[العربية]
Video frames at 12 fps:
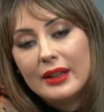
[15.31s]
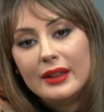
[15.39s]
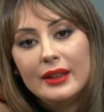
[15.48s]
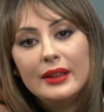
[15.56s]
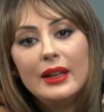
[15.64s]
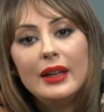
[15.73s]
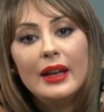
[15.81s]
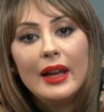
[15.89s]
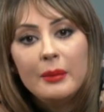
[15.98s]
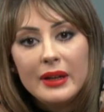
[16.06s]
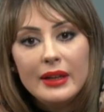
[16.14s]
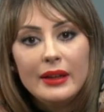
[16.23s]
يعني
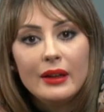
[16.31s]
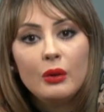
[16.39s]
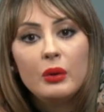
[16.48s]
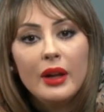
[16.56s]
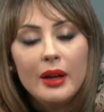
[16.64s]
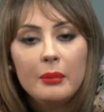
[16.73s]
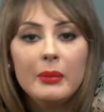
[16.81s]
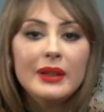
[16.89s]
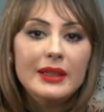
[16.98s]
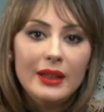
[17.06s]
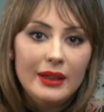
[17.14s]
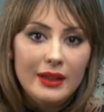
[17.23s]
العمليه والعامه
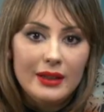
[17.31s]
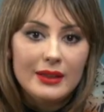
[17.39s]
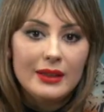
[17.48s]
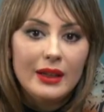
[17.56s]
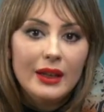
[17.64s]
ديال الناس